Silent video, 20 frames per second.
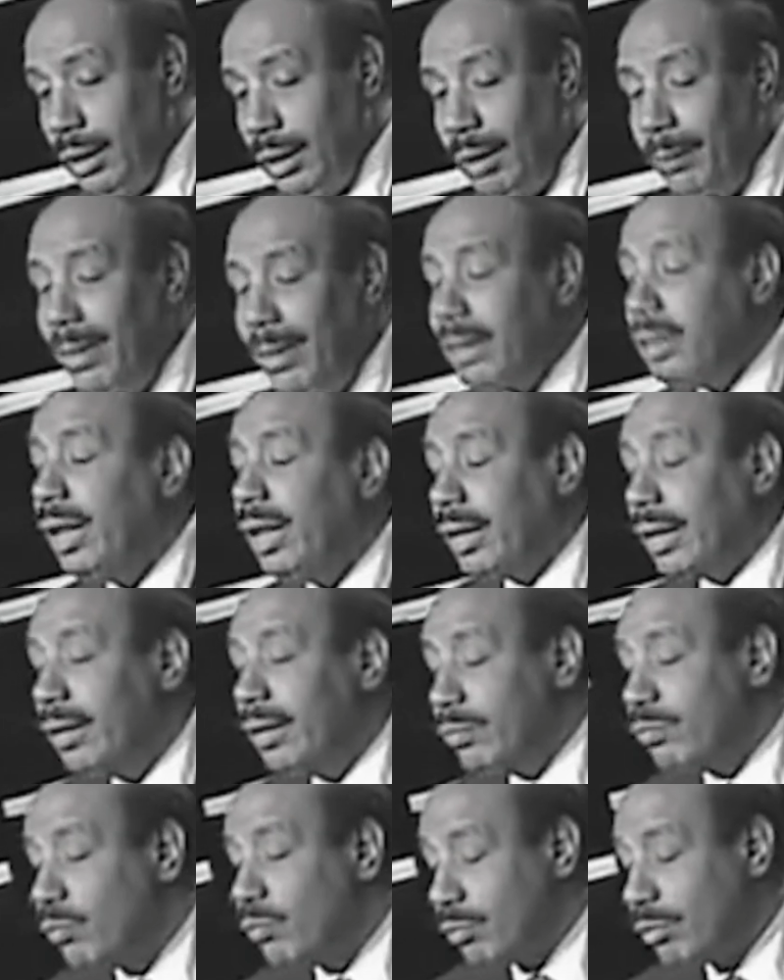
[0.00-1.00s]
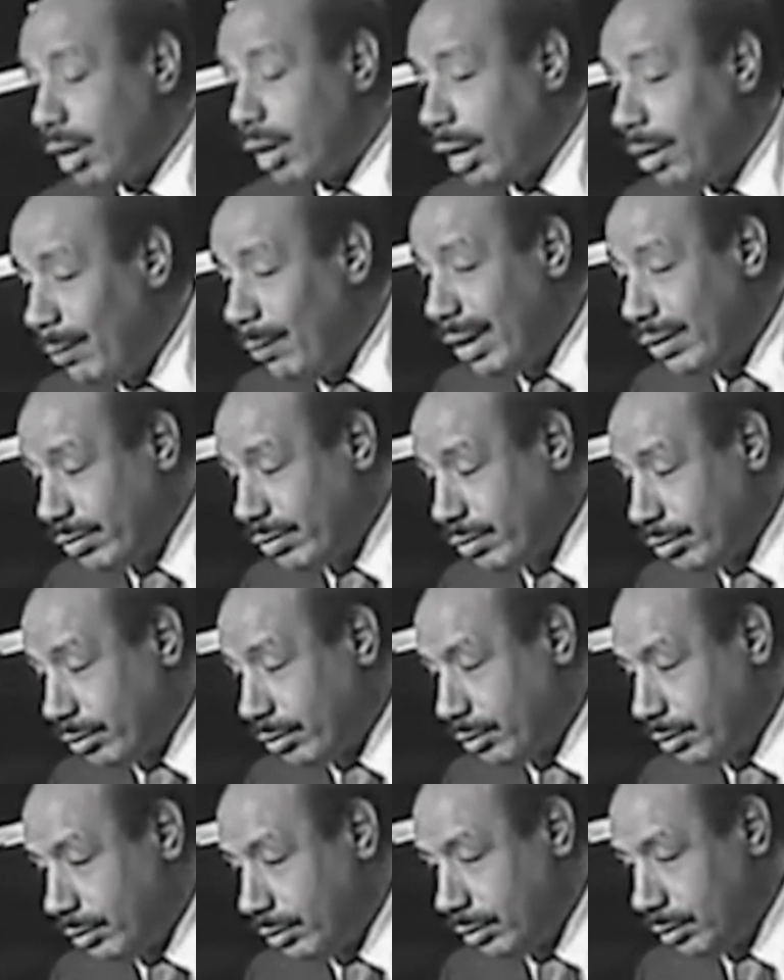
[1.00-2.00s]
لما يطلع رئيس وزراء مصر
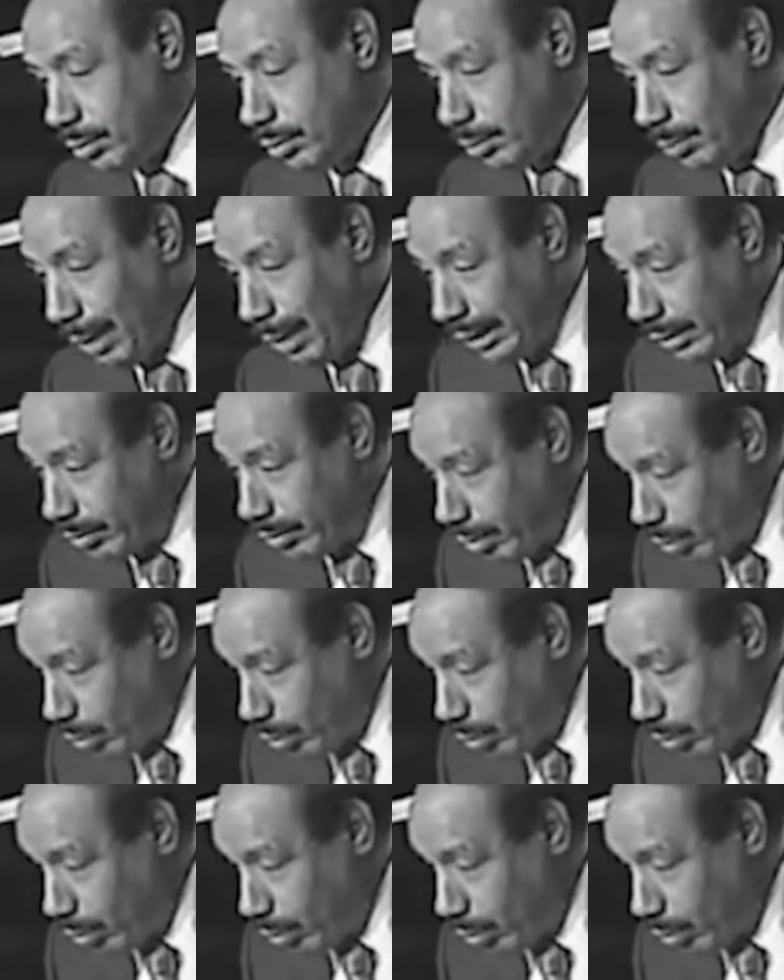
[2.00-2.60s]
بعد